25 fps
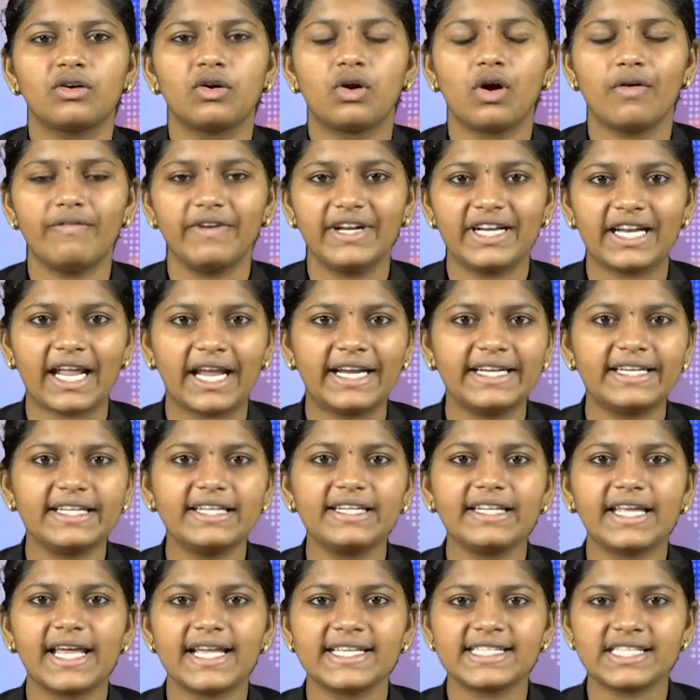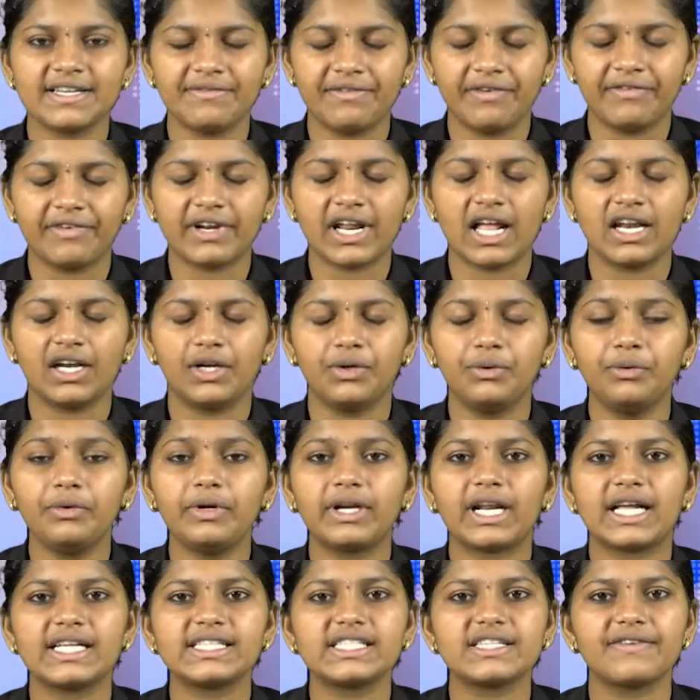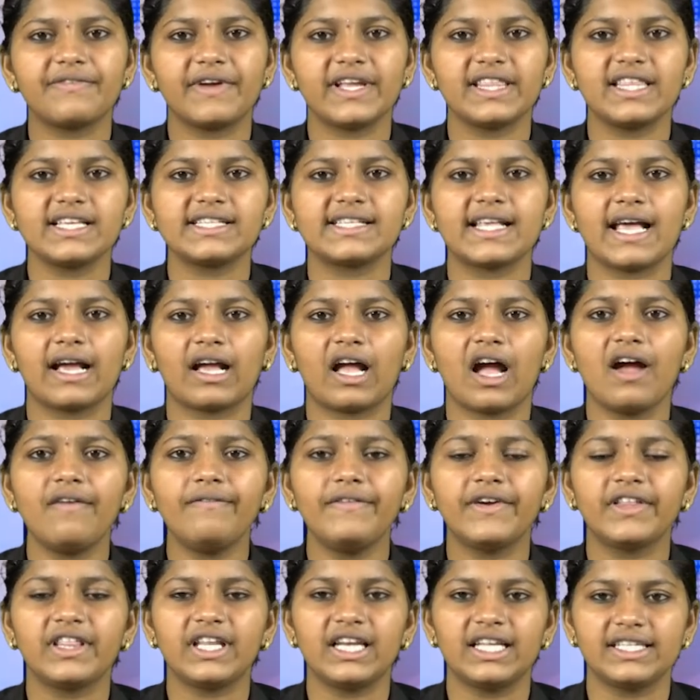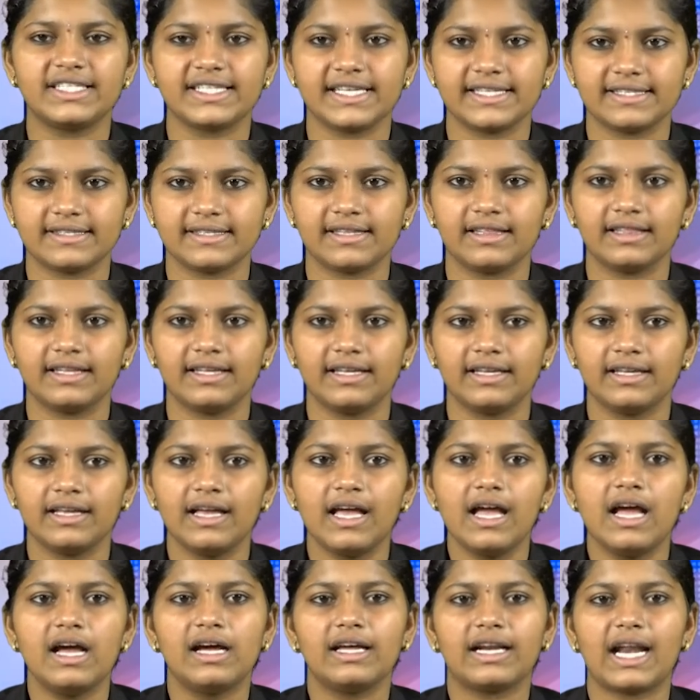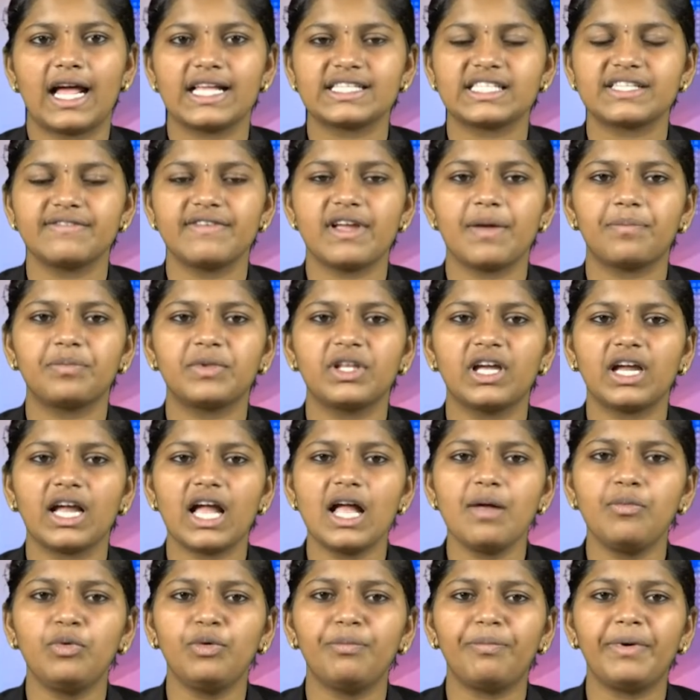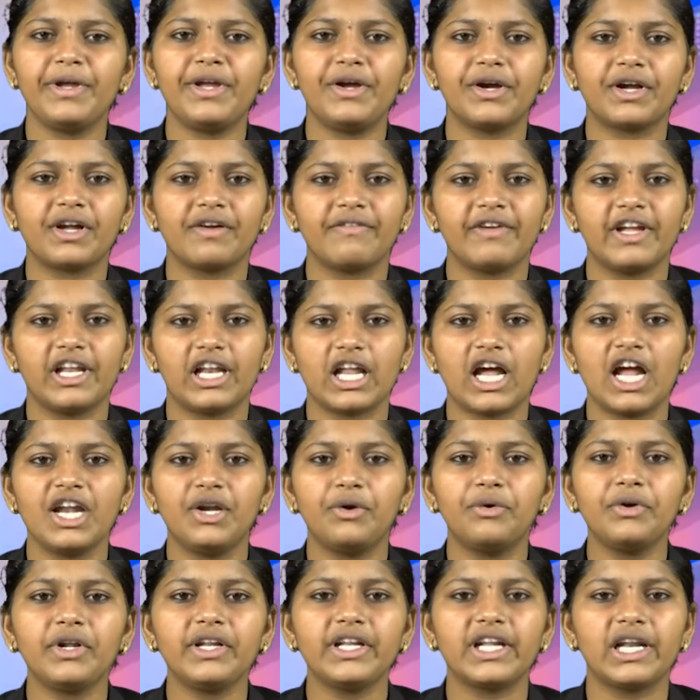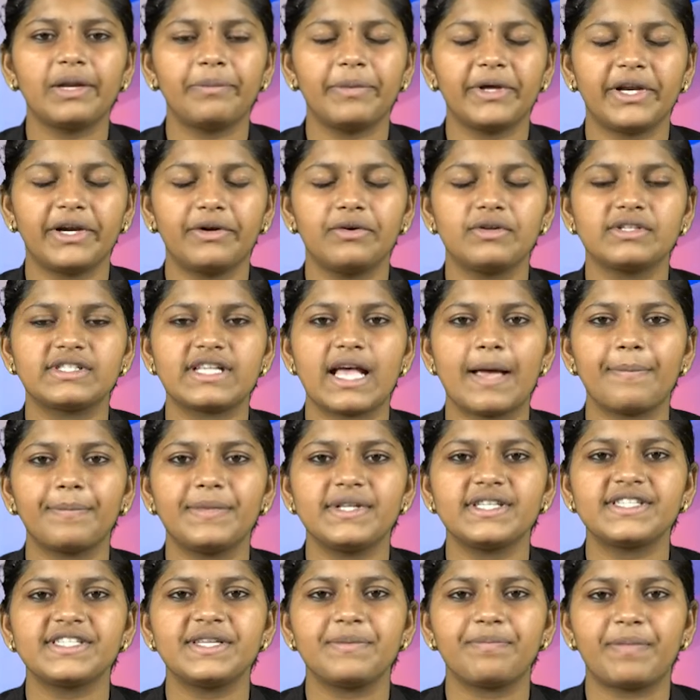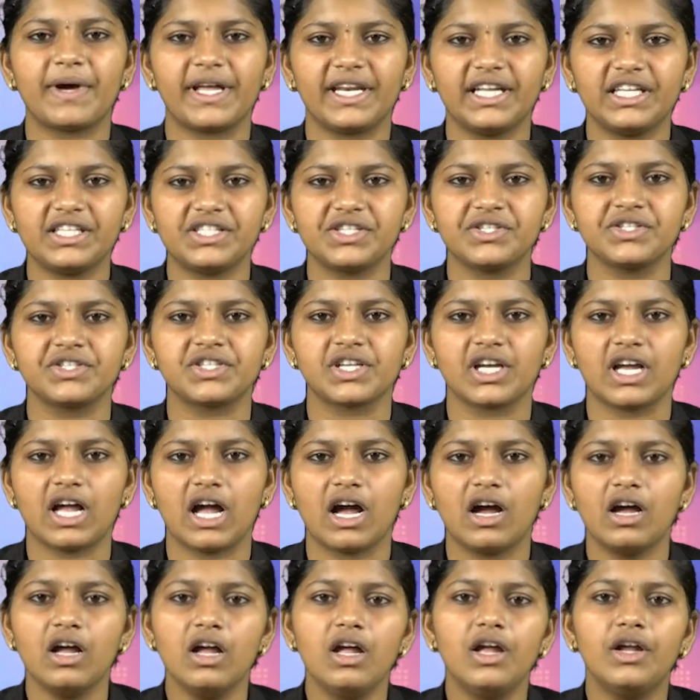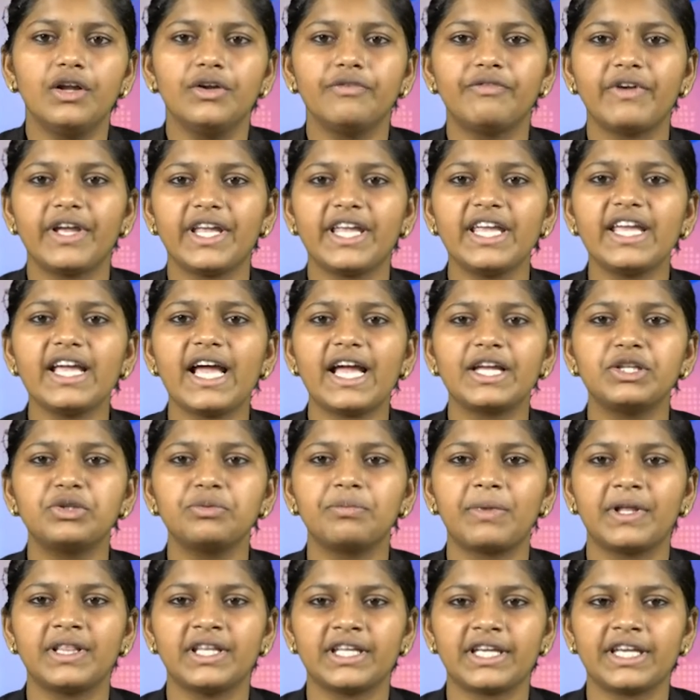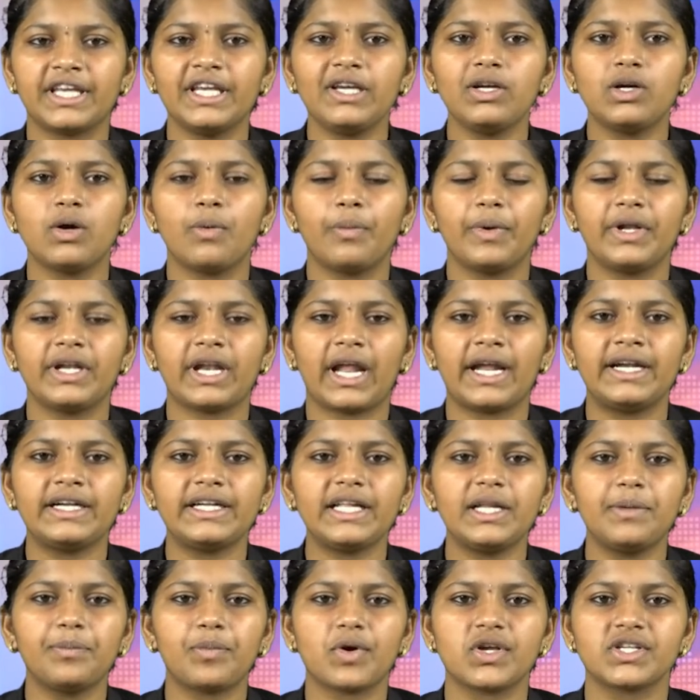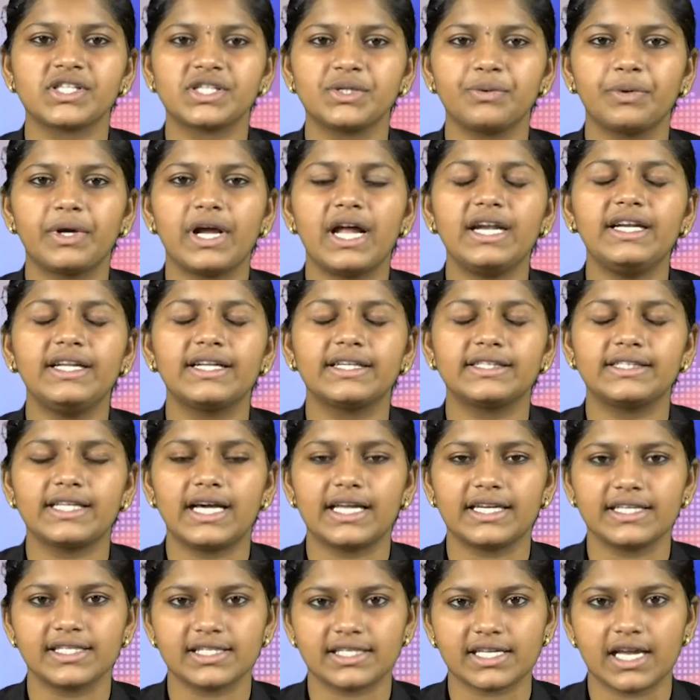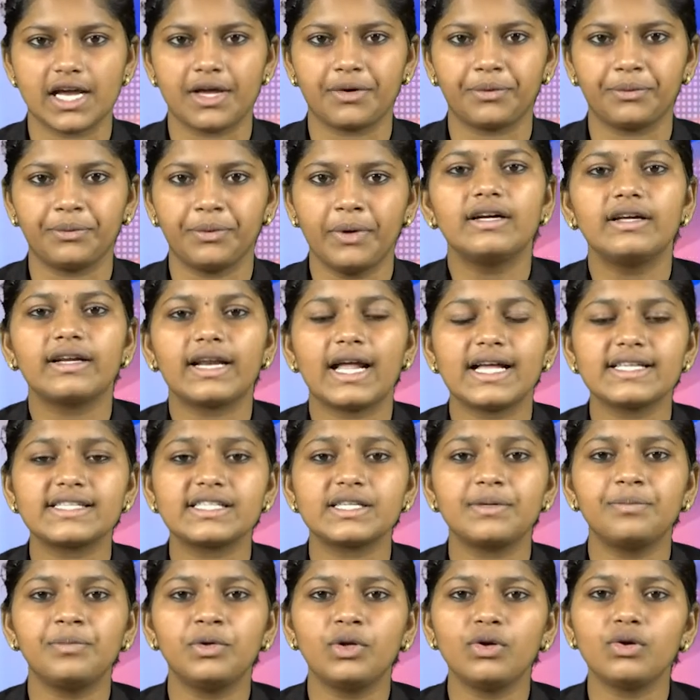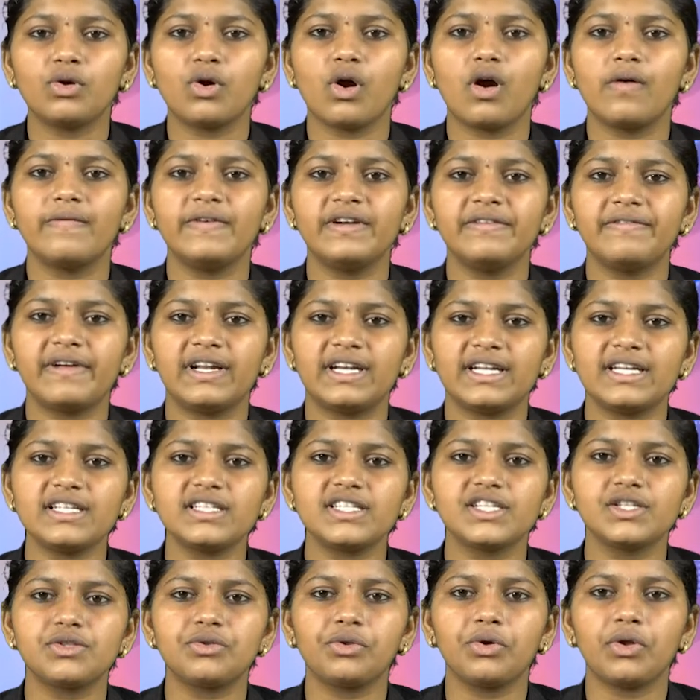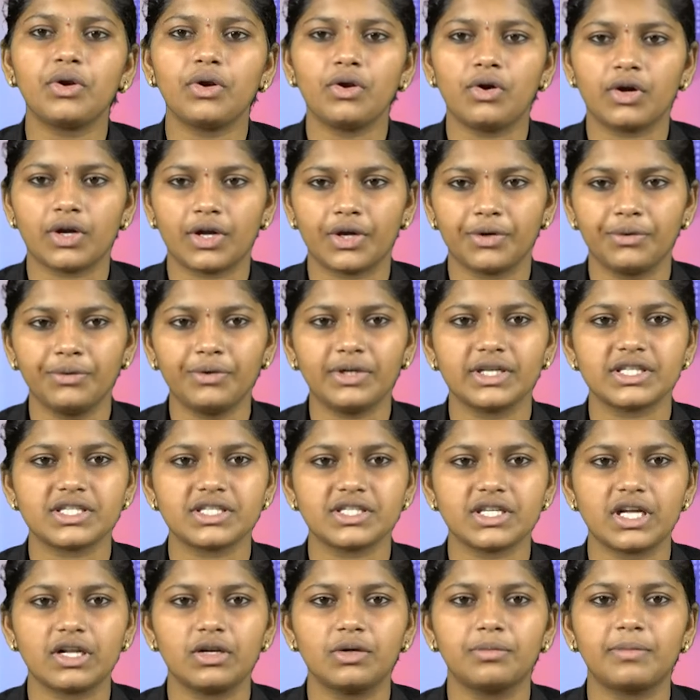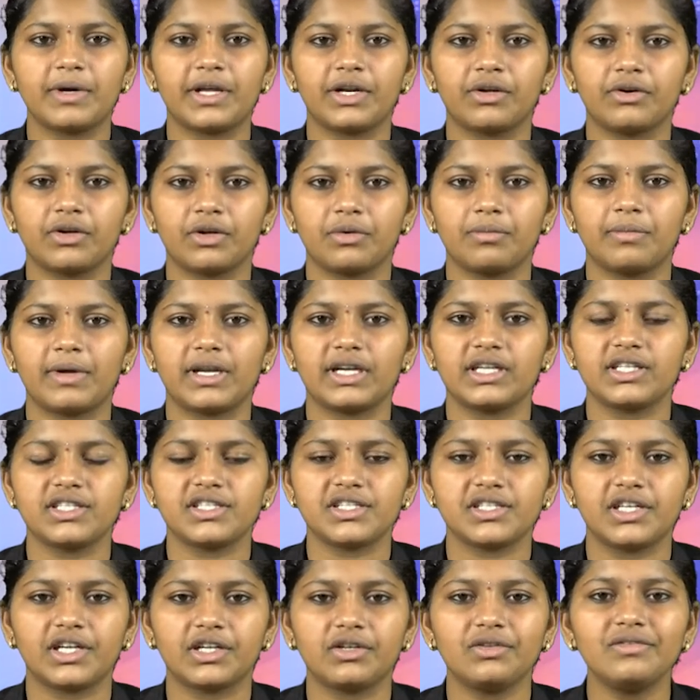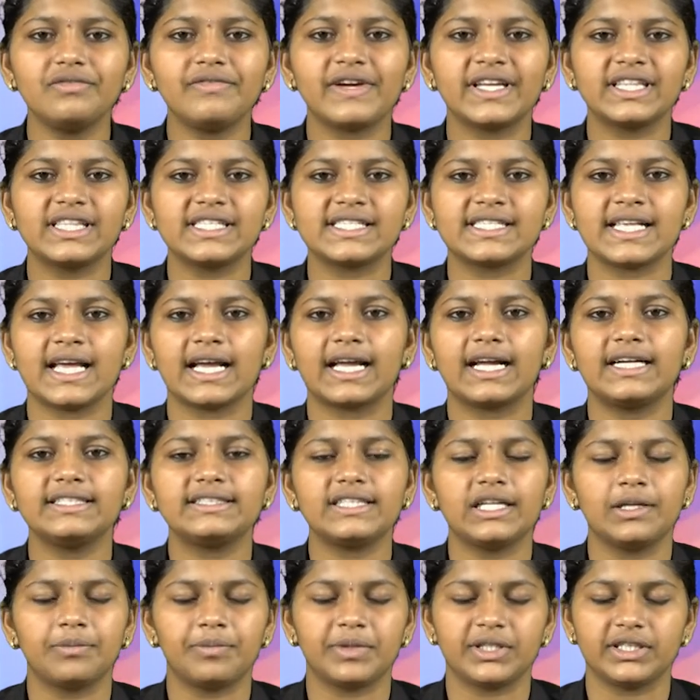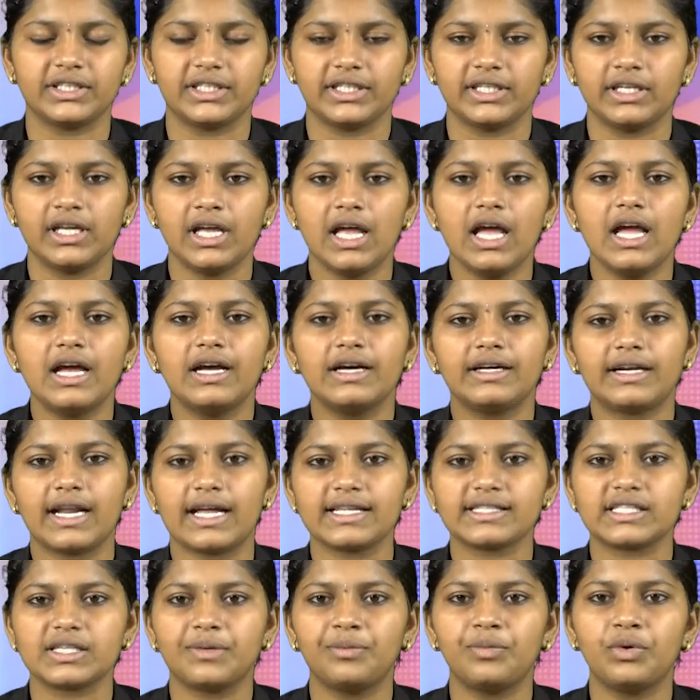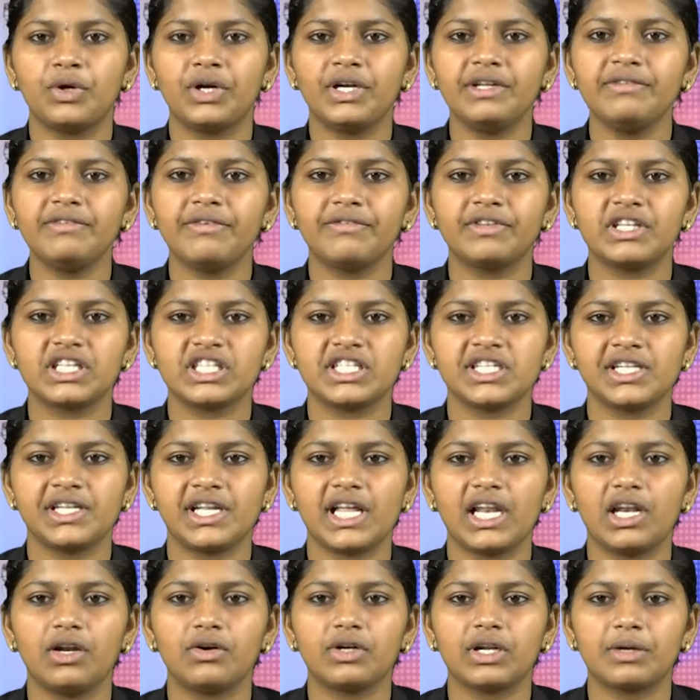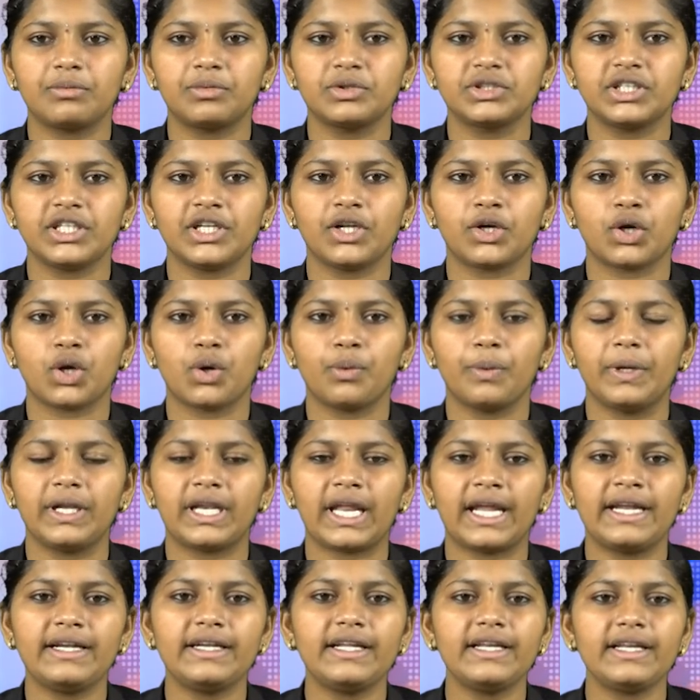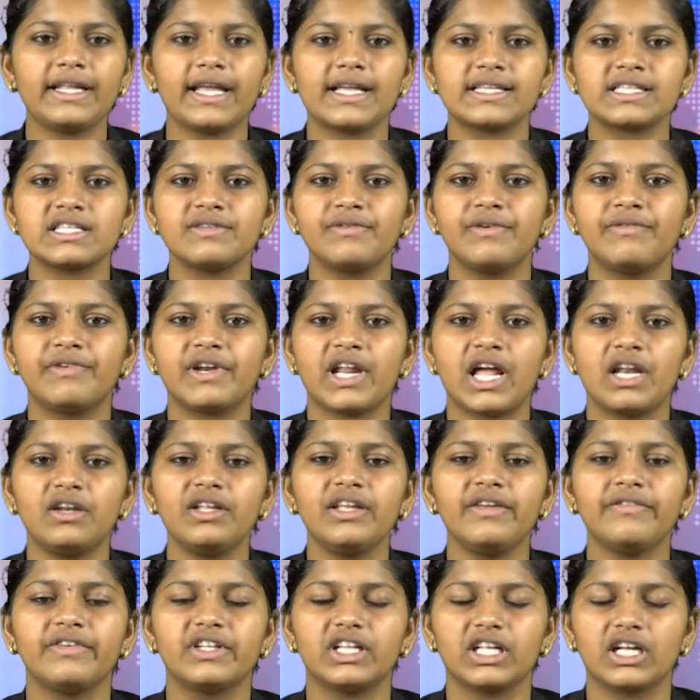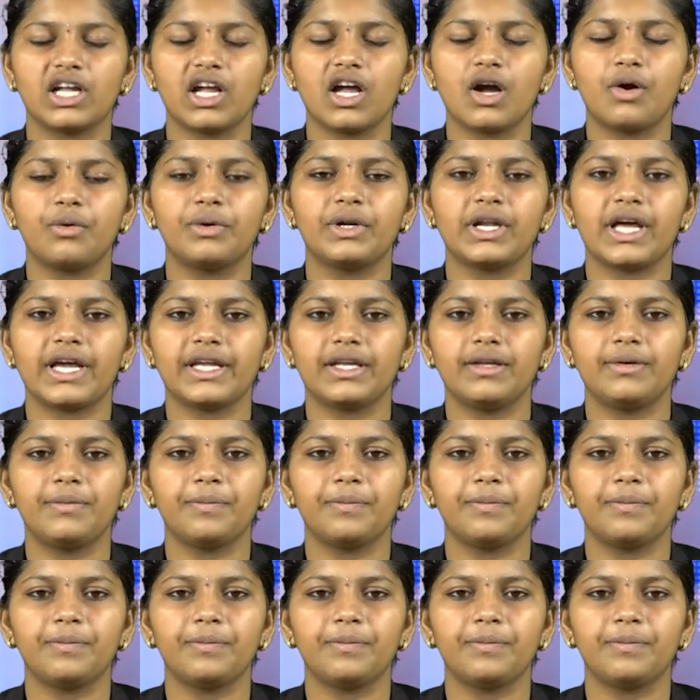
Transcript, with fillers: కోవిడ్ నైన్టీన్ కేసుల వివరాలను రాష్ట్ర వైద్య శాఖ విడుదల చేసింది రాష్ట్ర వ్యాప్తంగా ముప్పై ఒక్క వేల నూట నలభై రెండు శాంపిల్స్ని పరీక్షించగా వెయ్యి ఐదు మందికి కోవిడ్ నైన్టీన్ పాజిటివ్గా నిర్ధారించారు రాష్ట్రంలో కోవిడ్ వలన చిత్తూరులో ఒకరు కృష్ణాలో మరొకరు మరణించినట్లు వైద్య శాఖ తెలిపింది రాష్ట్రంలోని వివిధ జిల్లాల్లో నమోదైన కోవిడ్ నైన్టీన్ కేసుల వివరాలు ఈ విధంగా ఉన్నాయి